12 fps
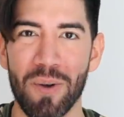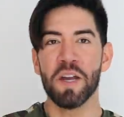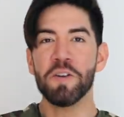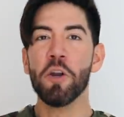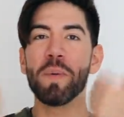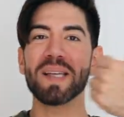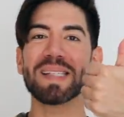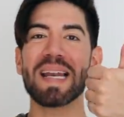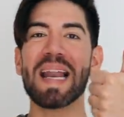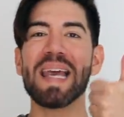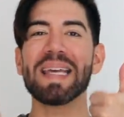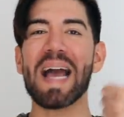No olvides dar
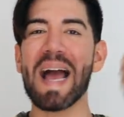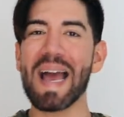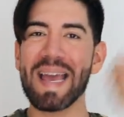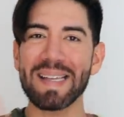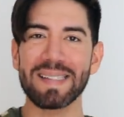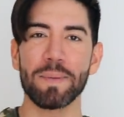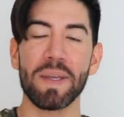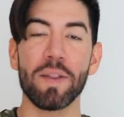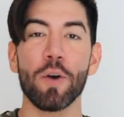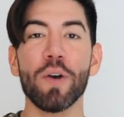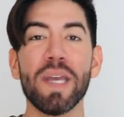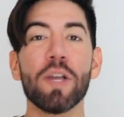like a este
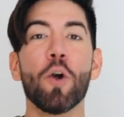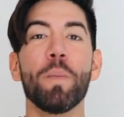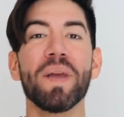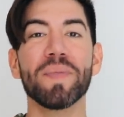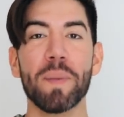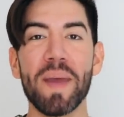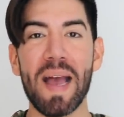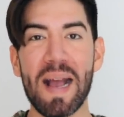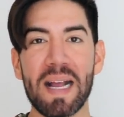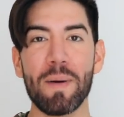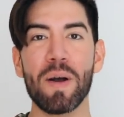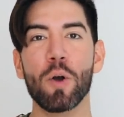video y coméntame
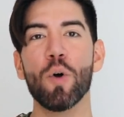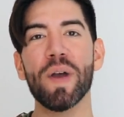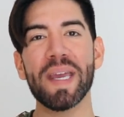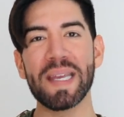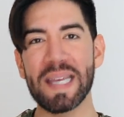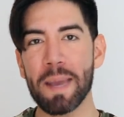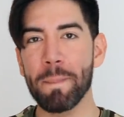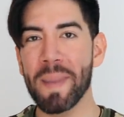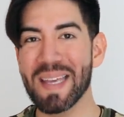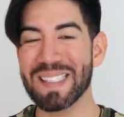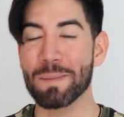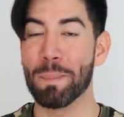acá abajo en qué
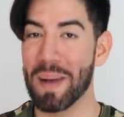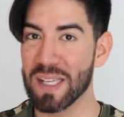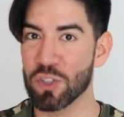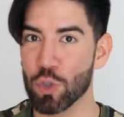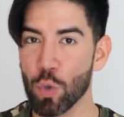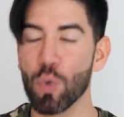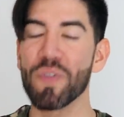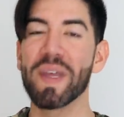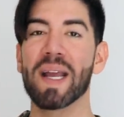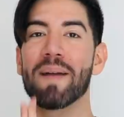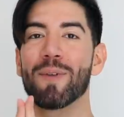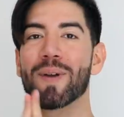mes vas tú
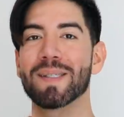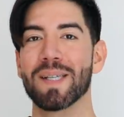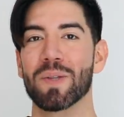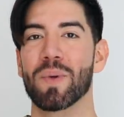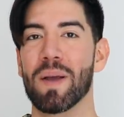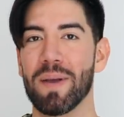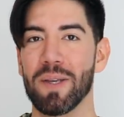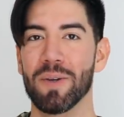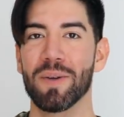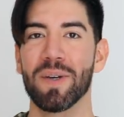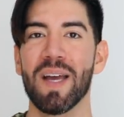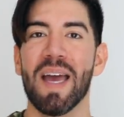dejando crecer tu cabello.
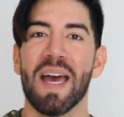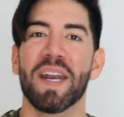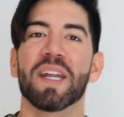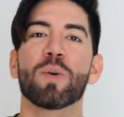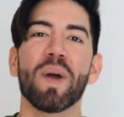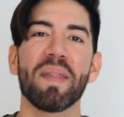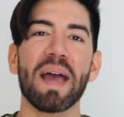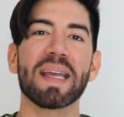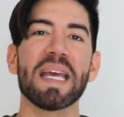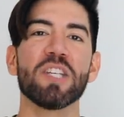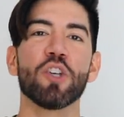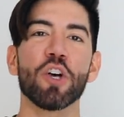Recuerda
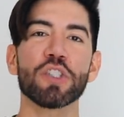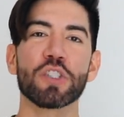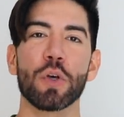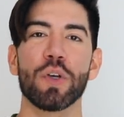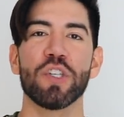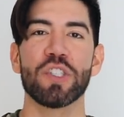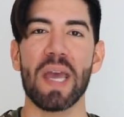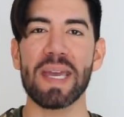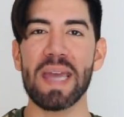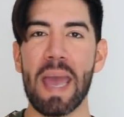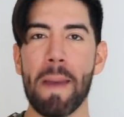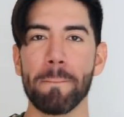que yo soy
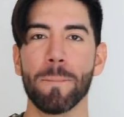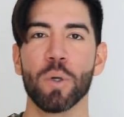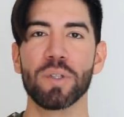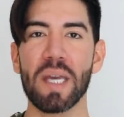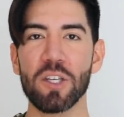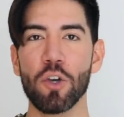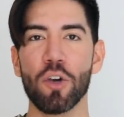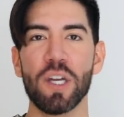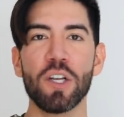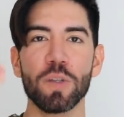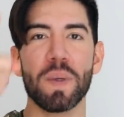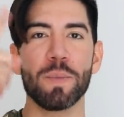JM Montaño y
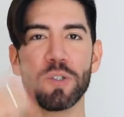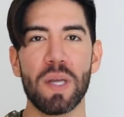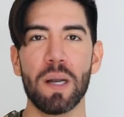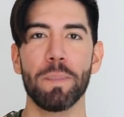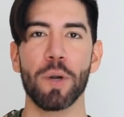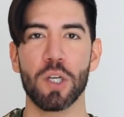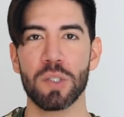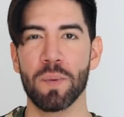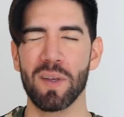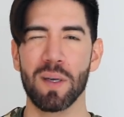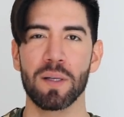nos vemos en el próximo video.